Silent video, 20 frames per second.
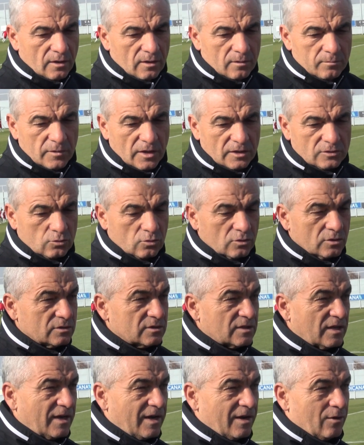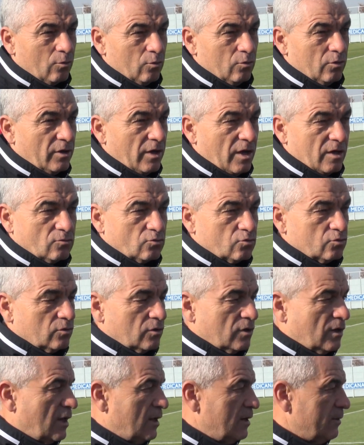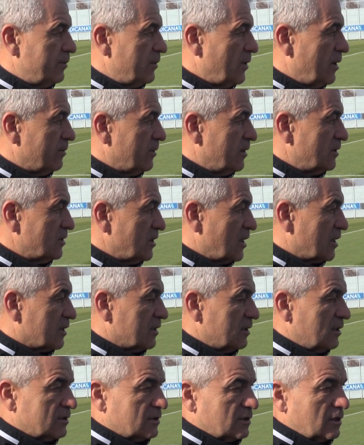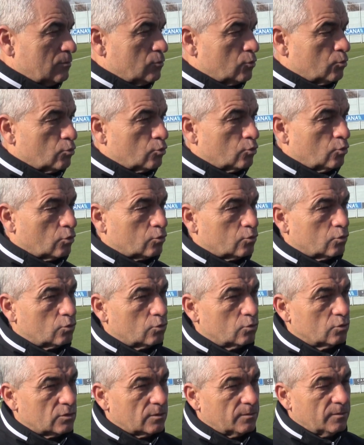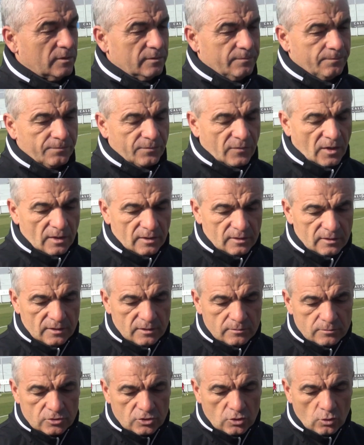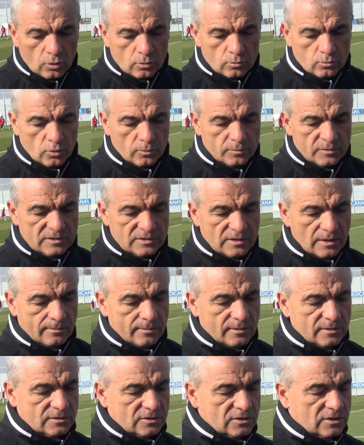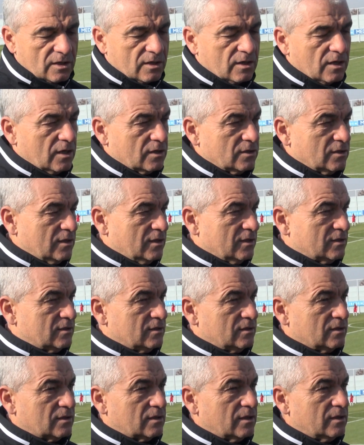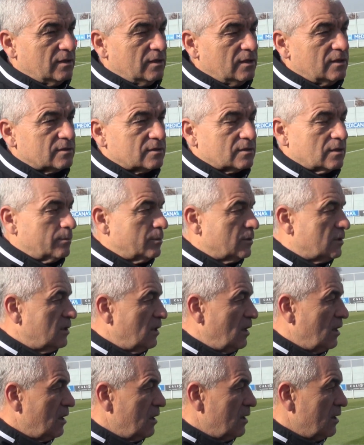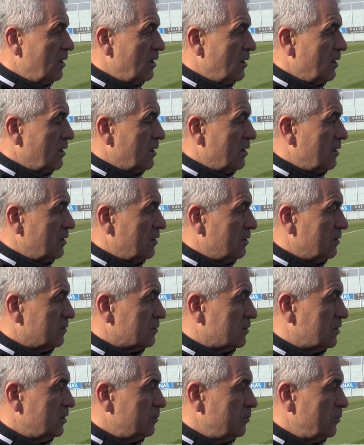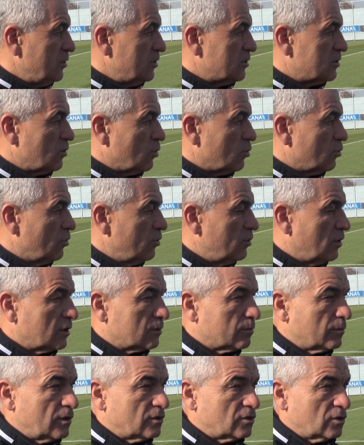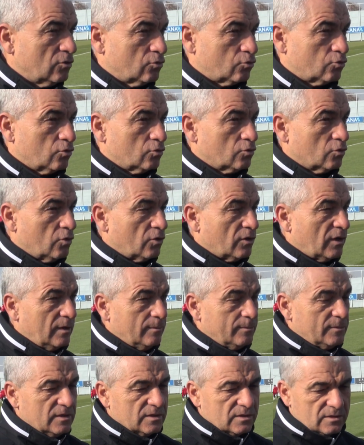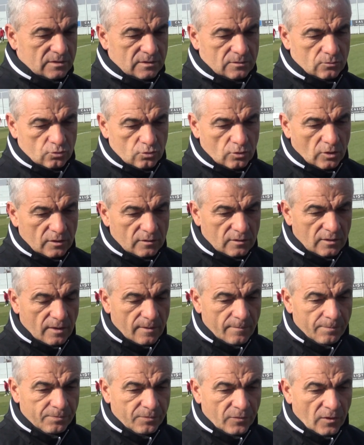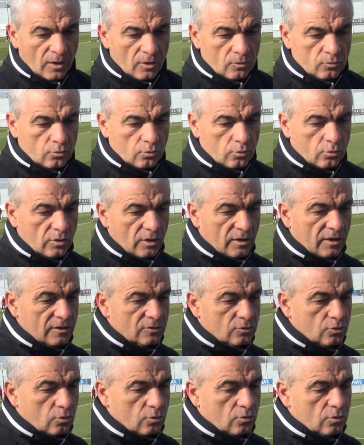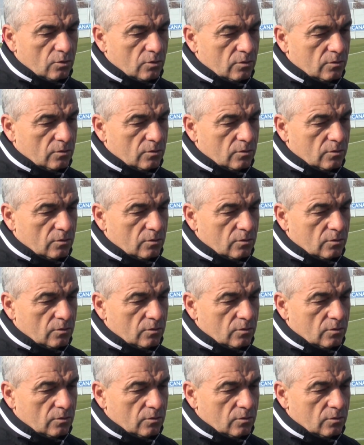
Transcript: Bence o da zarar oluyor. Yani çünkü gelip yabancı arkadaşlarımız burada oturduğu zaman iyi bir şey olmuyor. Biz yabancıya karşı kesinlikle değiliz tabii ki. E, kim iyiyse onu oynatmaya çalışıyoruz. Örneğin biz şu anda Türkiye'nin en çok